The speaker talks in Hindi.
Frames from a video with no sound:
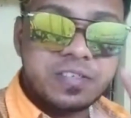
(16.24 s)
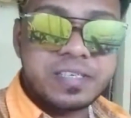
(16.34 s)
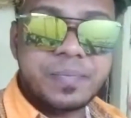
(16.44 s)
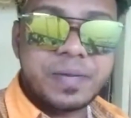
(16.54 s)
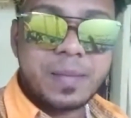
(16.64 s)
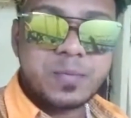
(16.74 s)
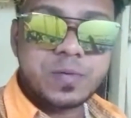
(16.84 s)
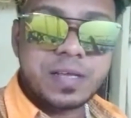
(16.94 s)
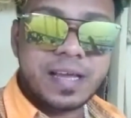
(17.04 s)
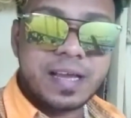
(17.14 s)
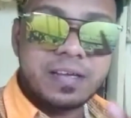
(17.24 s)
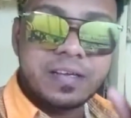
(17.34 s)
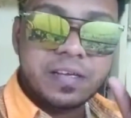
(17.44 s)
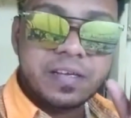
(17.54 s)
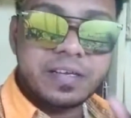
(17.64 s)
सिर्फ नाम सुना था
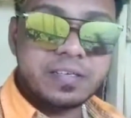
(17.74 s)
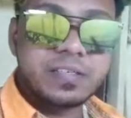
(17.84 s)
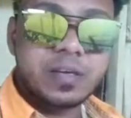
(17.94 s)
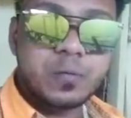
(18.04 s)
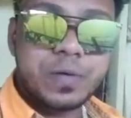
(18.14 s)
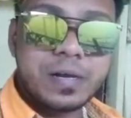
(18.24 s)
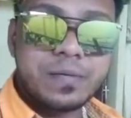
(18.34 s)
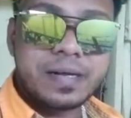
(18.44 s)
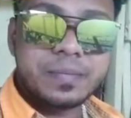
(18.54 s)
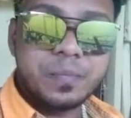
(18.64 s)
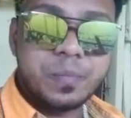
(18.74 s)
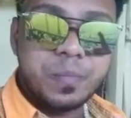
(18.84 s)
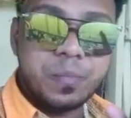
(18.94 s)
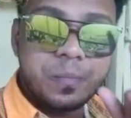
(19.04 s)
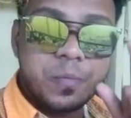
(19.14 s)
कि इसके वर्ल्ड वाइड
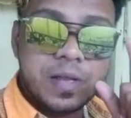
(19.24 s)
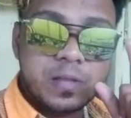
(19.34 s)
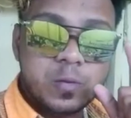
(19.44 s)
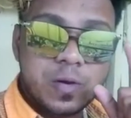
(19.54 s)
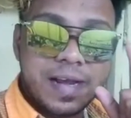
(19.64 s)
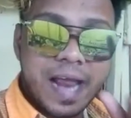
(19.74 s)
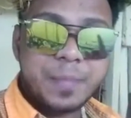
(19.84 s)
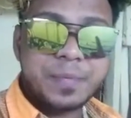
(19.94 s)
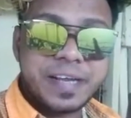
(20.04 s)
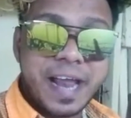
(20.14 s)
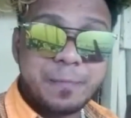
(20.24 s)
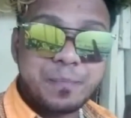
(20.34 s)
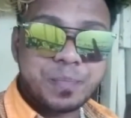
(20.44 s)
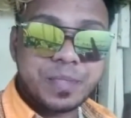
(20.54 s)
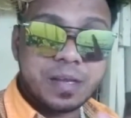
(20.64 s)
बोले तो लाइफ
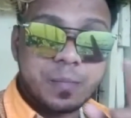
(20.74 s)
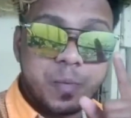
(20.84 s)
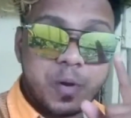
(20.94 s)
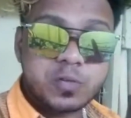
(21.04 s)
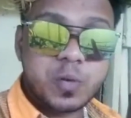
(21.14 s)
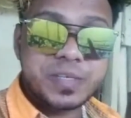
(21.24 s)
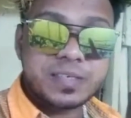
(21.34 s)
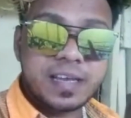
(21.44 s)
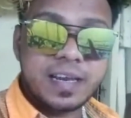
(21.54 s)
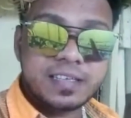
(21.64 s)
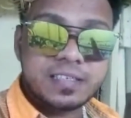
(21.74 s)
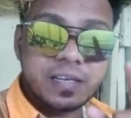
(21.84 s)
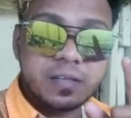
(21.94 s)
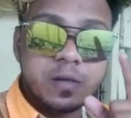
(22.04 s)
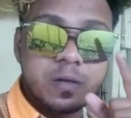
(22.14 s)
टाइम बॉक्स ऑफिस
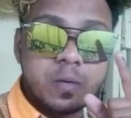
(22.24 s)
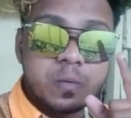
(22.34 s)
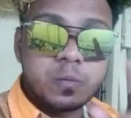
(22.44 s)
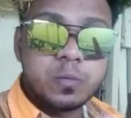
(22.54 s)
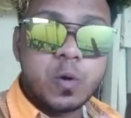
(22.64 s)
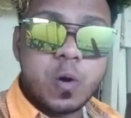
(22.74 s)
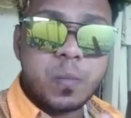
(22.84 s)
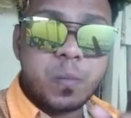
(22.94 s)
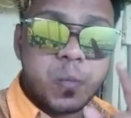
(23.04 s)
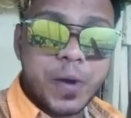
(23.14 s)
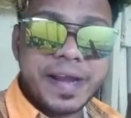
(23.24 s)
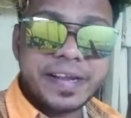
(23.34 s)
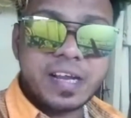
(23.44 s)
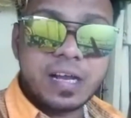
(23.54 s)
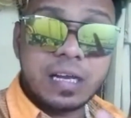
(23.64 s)
कलेक्शन दो
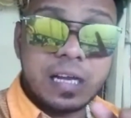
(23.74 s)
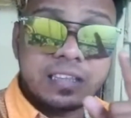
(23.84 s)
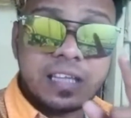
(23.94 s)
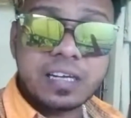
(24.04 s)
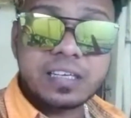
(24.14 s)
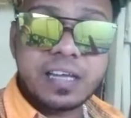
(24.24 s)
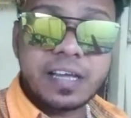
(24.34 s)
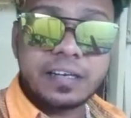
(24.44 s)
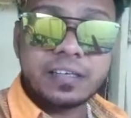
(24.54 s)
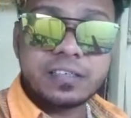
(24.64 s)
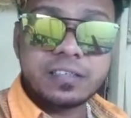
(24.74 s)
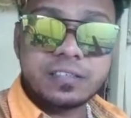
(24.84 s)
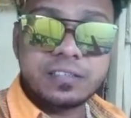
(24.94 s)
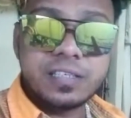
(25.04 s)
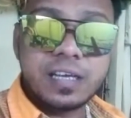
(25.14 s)
पॉइंट अठहत्तर
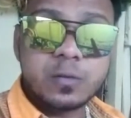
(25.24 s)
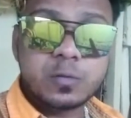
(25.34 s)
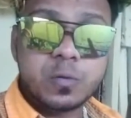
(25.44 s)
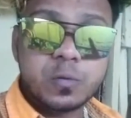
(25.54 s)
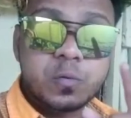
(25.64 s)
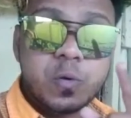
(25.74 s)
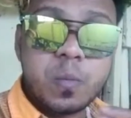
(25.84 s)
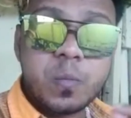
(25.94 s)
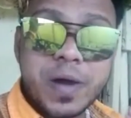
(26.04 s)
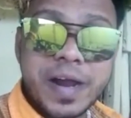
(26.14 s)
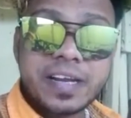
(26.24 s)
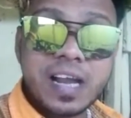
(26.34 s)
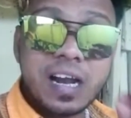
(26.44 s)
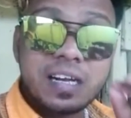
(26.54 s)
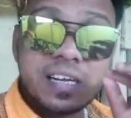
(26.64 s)
जी हाँ दोस्तों दो पॉइंट
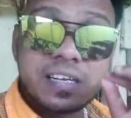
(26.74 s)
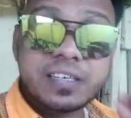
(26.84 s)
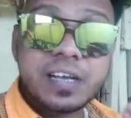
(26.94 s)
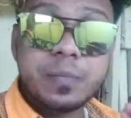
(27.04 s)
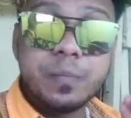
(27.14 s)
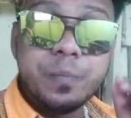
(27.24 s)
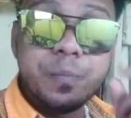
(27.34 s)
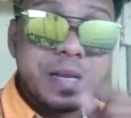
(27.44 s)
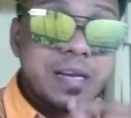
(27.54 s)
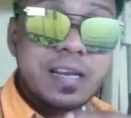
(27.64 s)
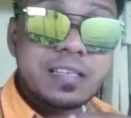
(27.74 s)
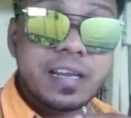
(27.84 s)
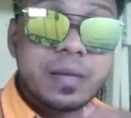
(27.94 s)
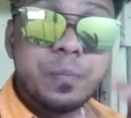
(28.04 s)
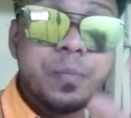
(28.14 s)
अठहत्तर मिलियंस
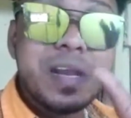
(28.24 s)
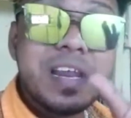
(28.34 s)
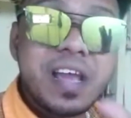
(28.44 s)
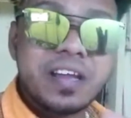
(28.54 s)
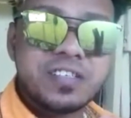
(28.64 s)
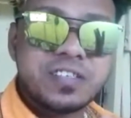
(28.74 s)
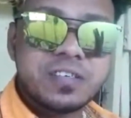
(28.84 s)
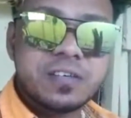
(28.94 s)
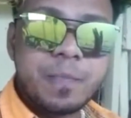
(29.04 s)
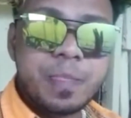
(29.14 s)
नहीं बिलियंस